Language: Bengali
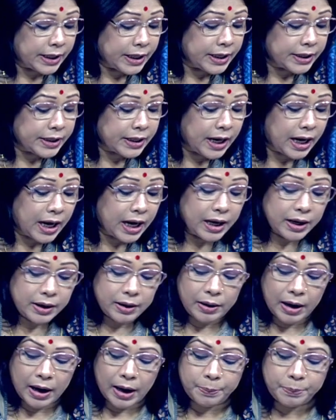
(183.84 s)
এটা
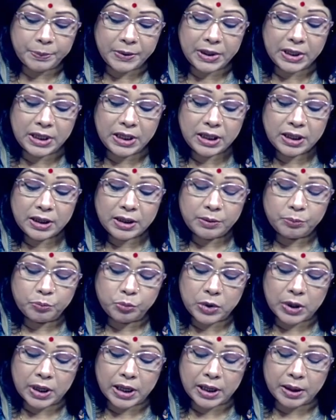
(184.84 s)
আপনি
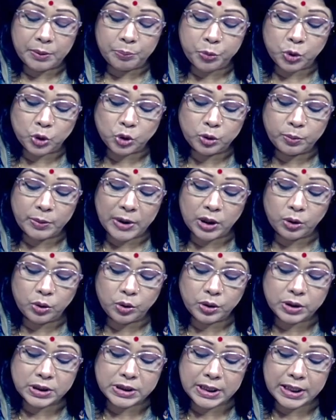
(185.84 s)
প্রথম
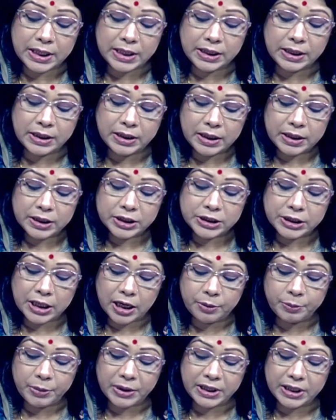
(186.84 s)
আলোর যে
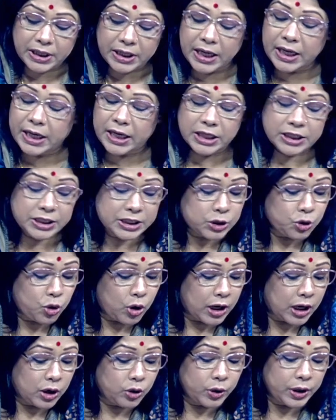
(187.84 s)
সাংবাদিক এই কাজটি
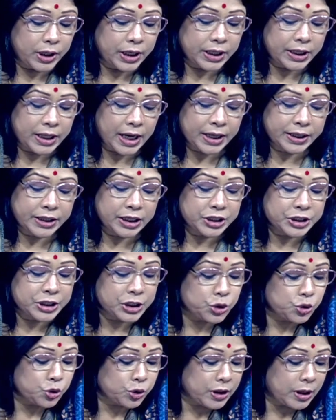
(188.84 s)
করালো একটা
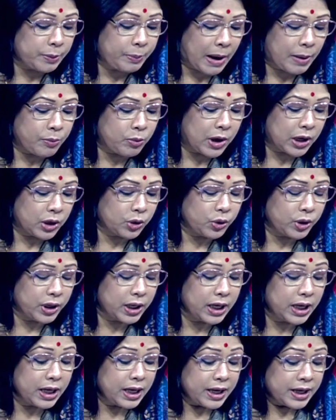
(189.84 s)
শিশুকে ব্যবহার করে
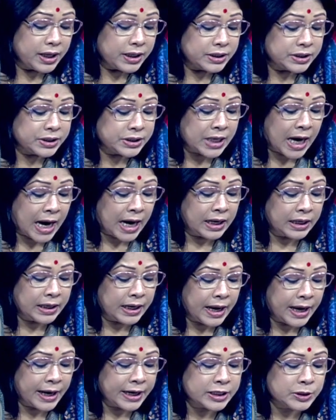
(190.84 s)
চাইল্ড
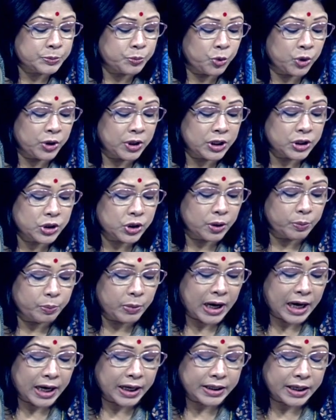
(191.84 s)
এক্সপোর্টেশন
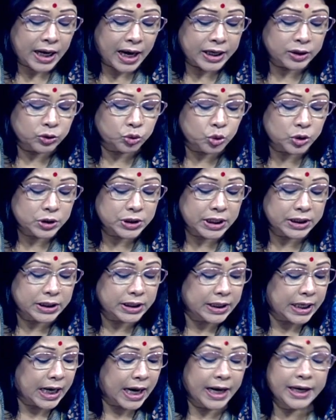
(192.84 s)
বা একটা
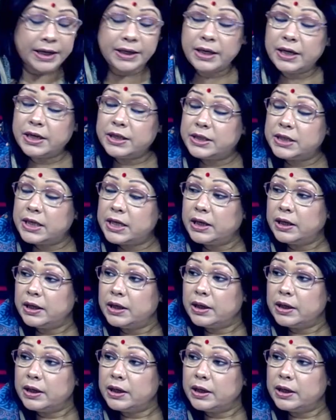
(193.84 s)
আন্তর্জাতিক আইনের যে